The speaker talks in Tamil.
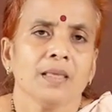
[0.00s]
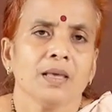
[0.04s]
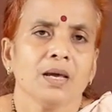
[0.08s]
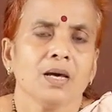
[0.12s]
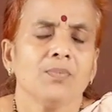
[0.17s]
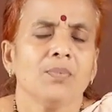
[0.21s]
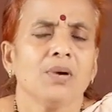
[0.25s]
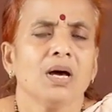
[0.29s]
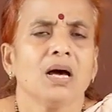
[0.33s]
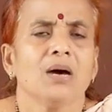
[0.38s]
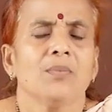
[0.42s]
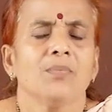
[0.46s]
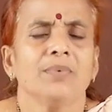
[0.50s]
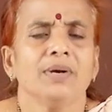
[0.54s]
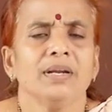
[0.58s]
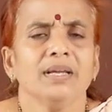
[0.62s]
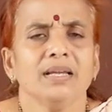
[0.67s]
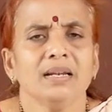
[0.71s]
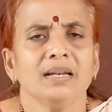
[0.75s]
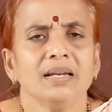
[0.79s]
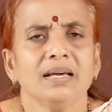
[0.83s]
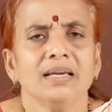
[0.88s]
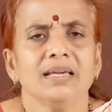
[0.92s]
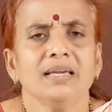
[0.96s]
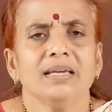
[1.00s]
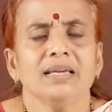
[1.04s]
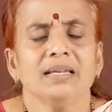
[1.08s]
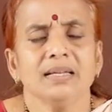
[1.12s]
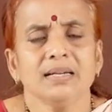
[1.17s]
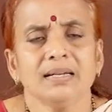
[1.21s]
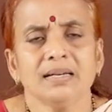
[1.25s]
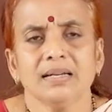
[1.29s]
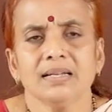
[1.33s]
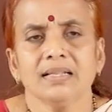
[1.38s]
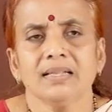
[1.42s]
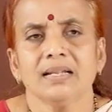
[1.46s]
அப்போ அப்படியெல்லாம்
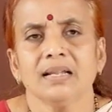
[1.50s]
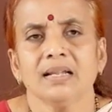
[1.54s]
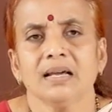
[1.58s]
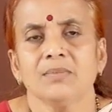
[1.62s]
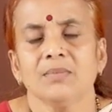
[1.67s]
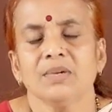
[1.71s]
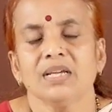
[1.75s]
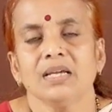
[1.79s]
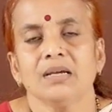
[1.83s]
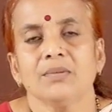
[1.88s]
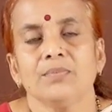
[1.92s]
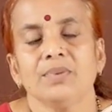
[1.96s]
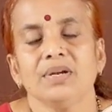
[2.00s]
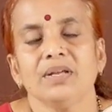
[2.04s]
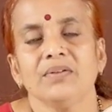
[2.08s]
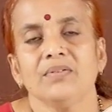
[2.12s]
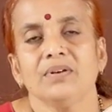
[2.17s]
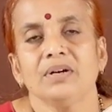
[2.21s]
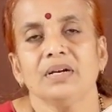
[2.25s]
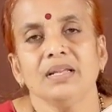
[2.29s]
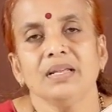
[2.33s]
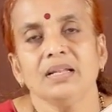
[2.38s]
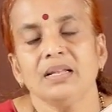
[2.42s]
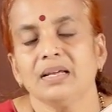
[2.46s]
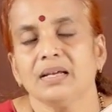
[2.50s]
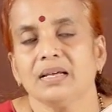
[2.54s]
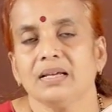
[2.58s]
இருக்கிறத நாம் எப்படி வெளியில்